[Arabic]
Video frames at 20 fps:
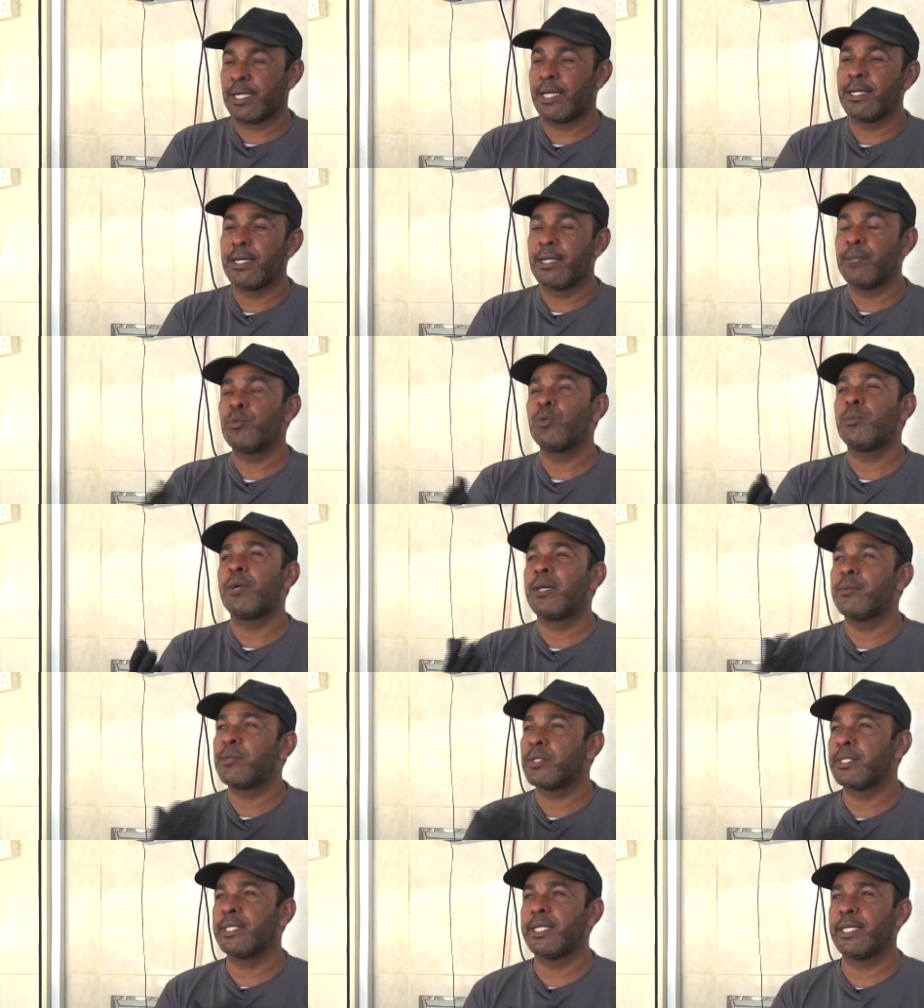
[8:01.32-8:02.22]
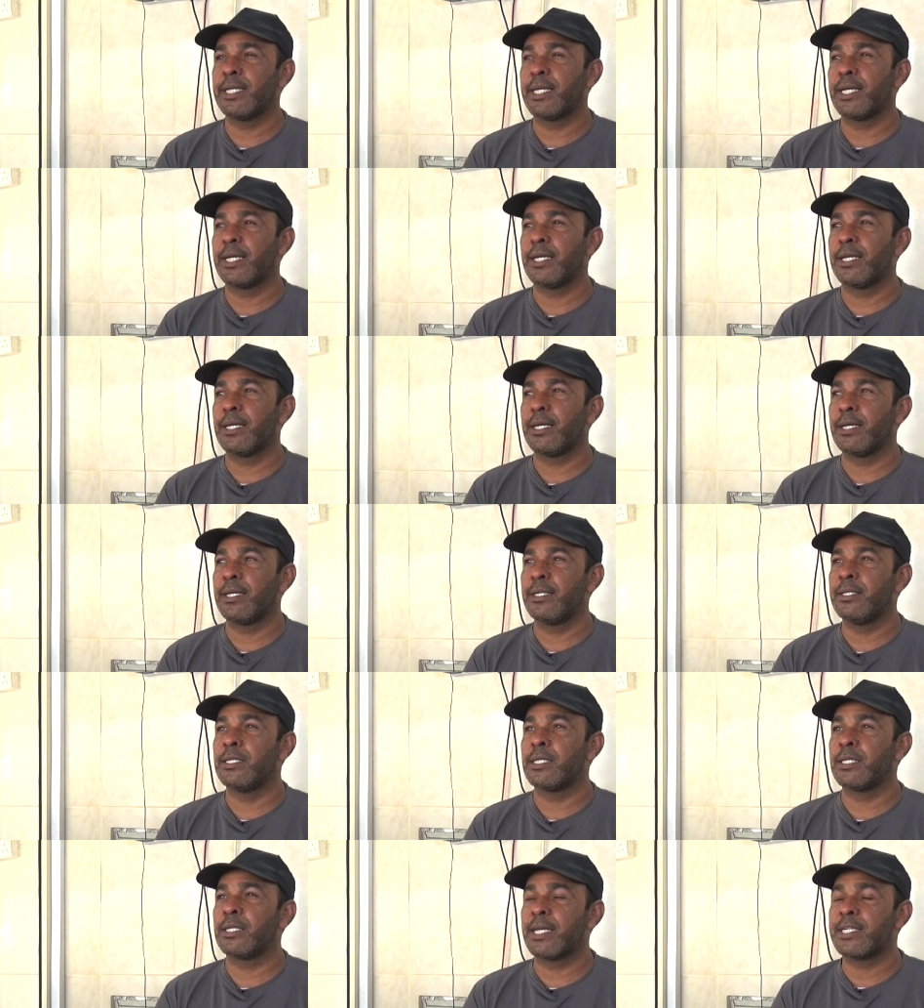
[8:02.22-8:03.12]
انا المهم اهمني
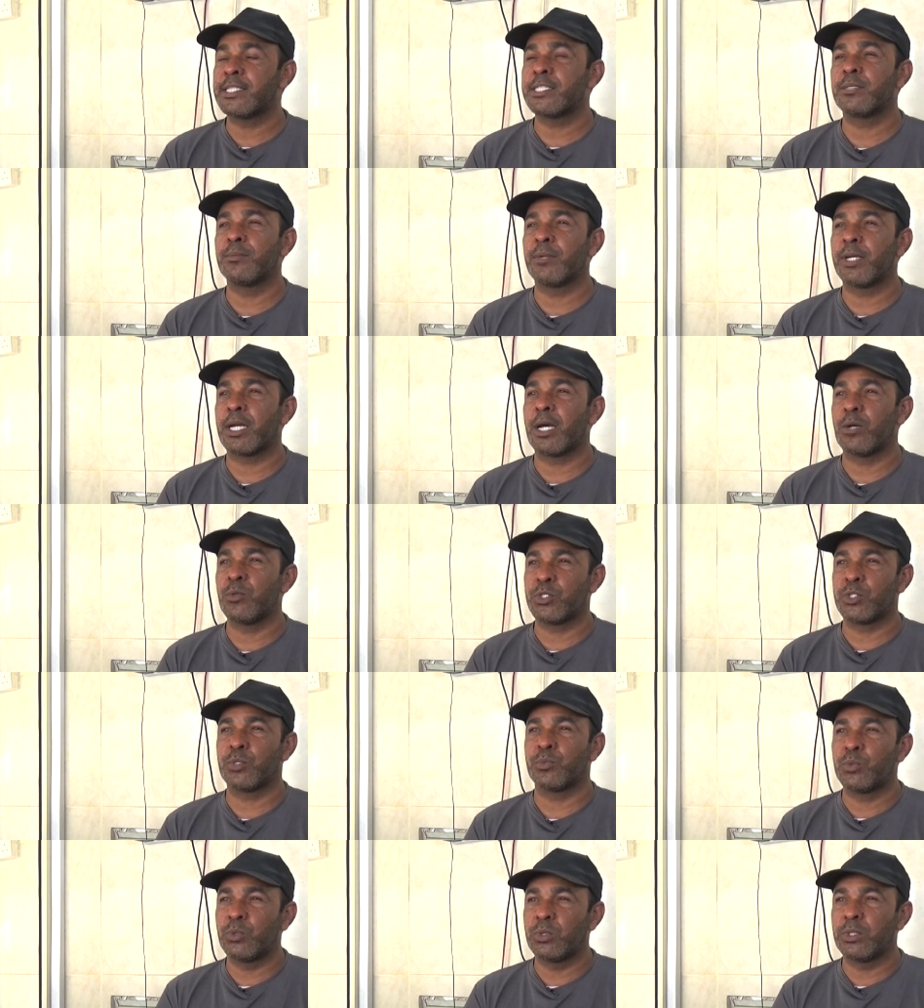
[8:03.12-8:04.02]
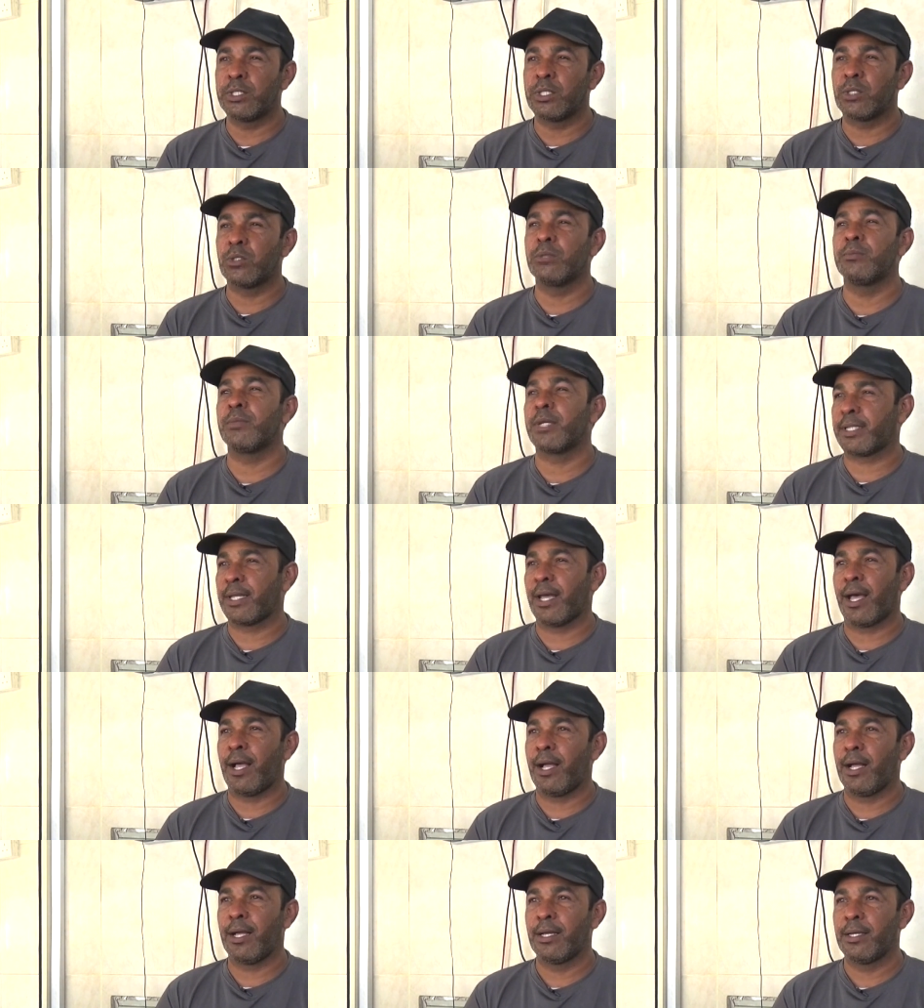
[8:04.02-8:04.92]
ان الكاستمر او الزبون يكون
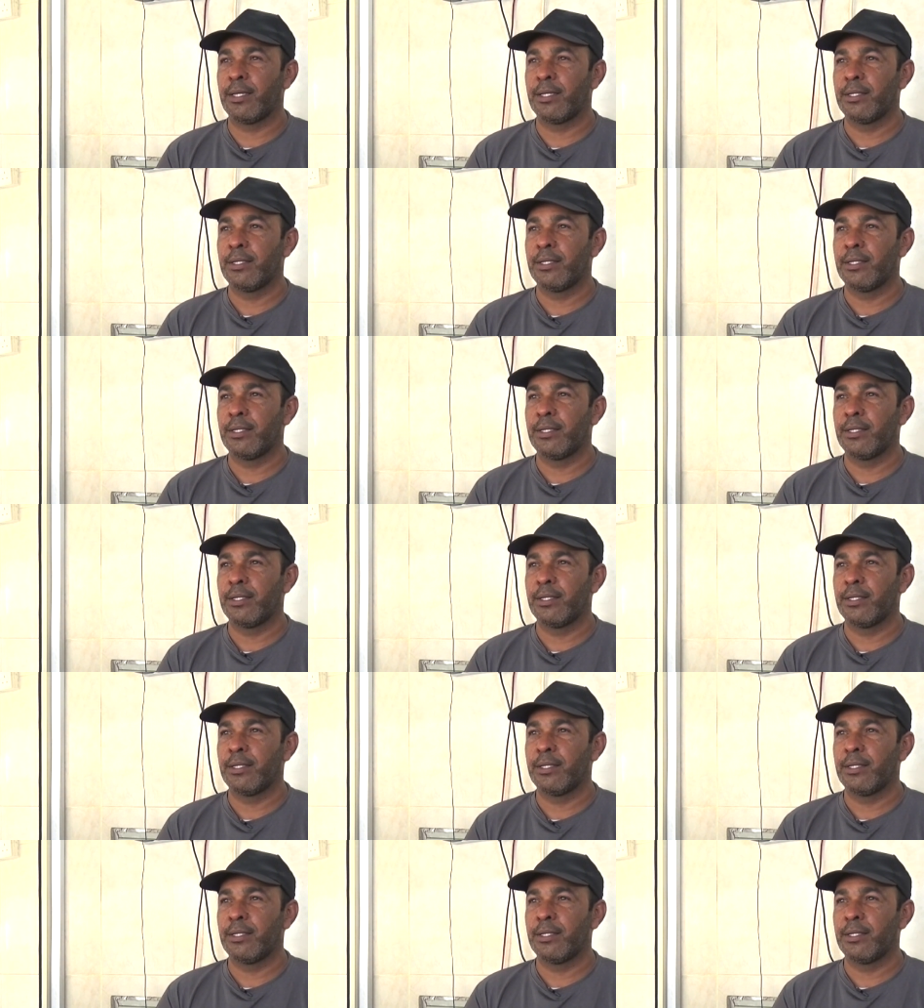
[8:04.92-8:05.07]
مرتاح